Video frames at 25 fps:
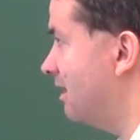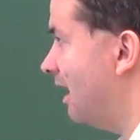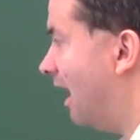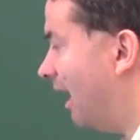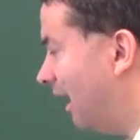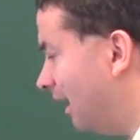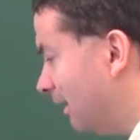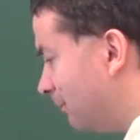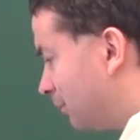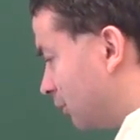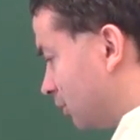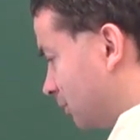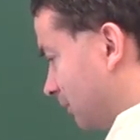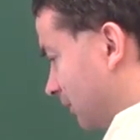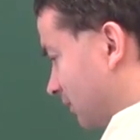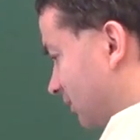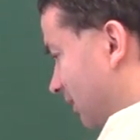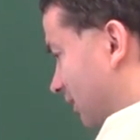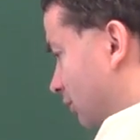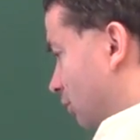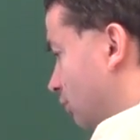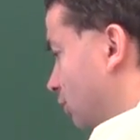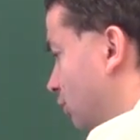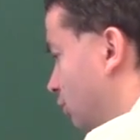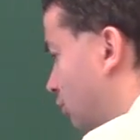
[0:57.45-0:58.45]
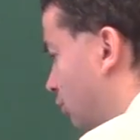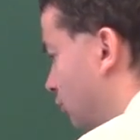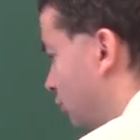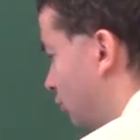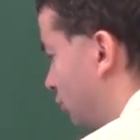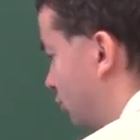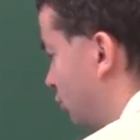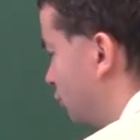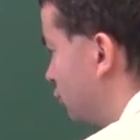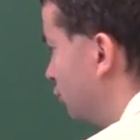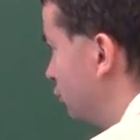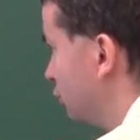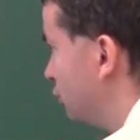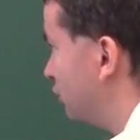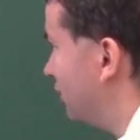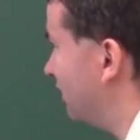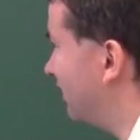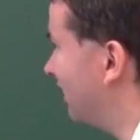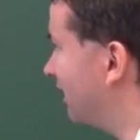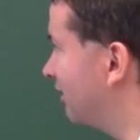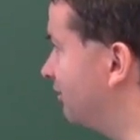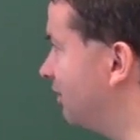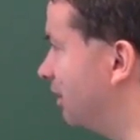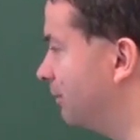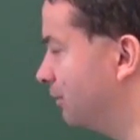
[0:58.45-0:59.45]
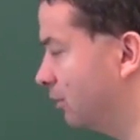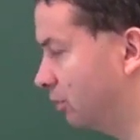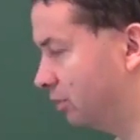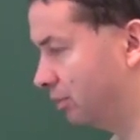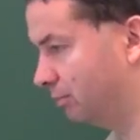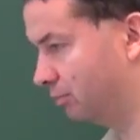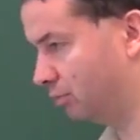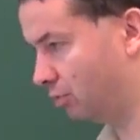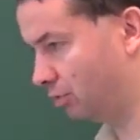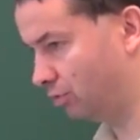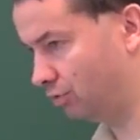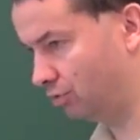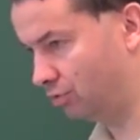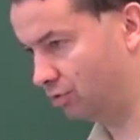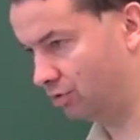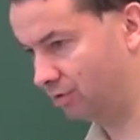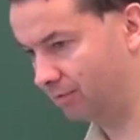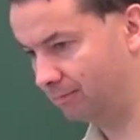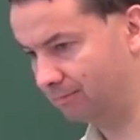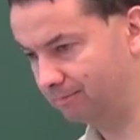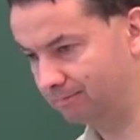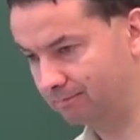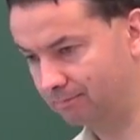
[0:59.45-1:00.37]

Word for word: Ale proszę Państwa, to nie szkodzi. Coś jednak wiemy o tym kącie.